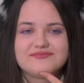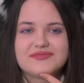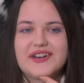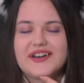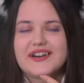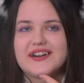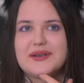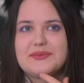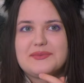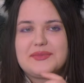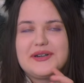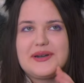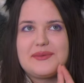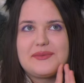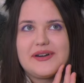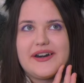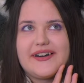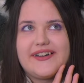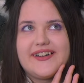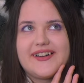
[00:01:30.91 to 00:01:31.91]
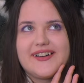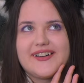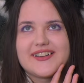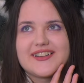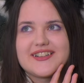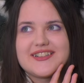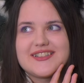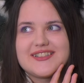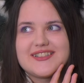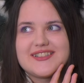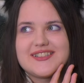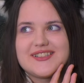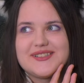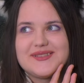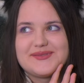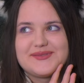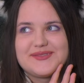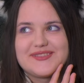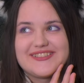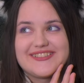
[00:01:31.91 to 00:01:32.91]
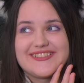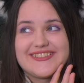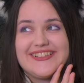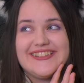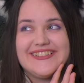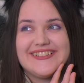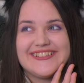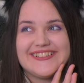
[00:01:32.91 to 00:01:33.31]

когда я была молодая, красивая